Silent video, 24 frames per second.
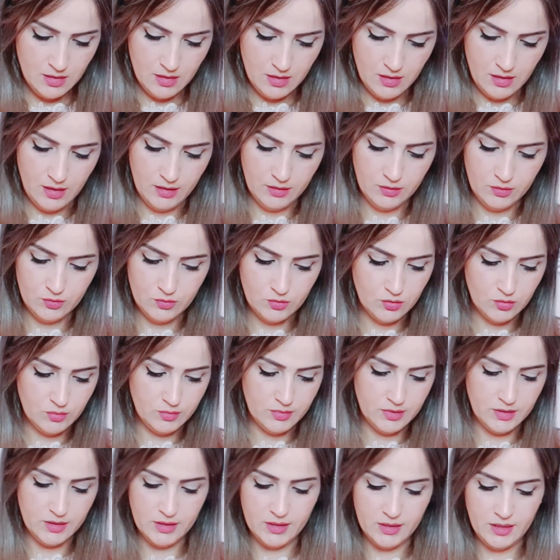عندكم
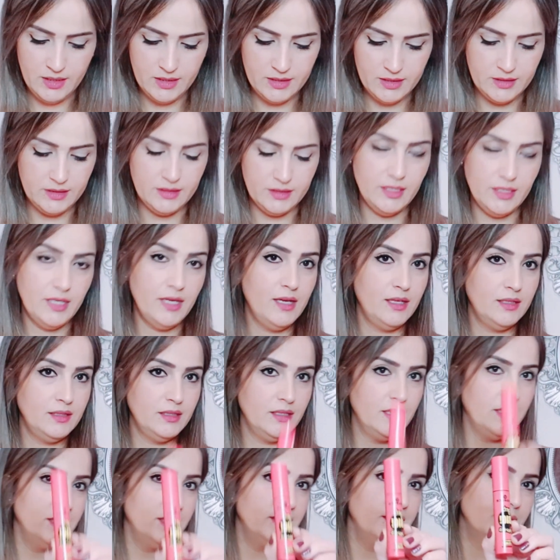حتى
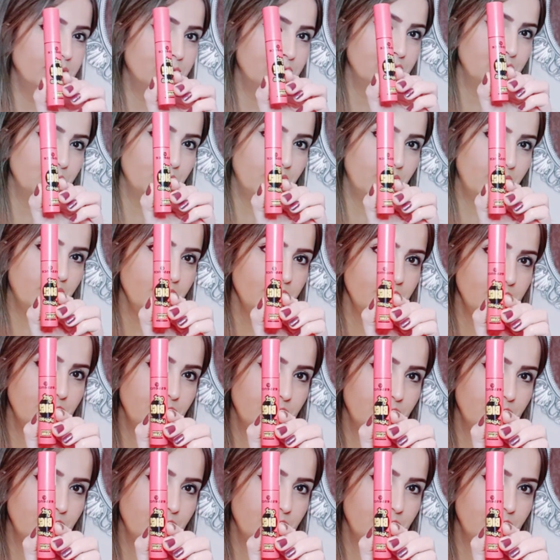هذه هي مزيونه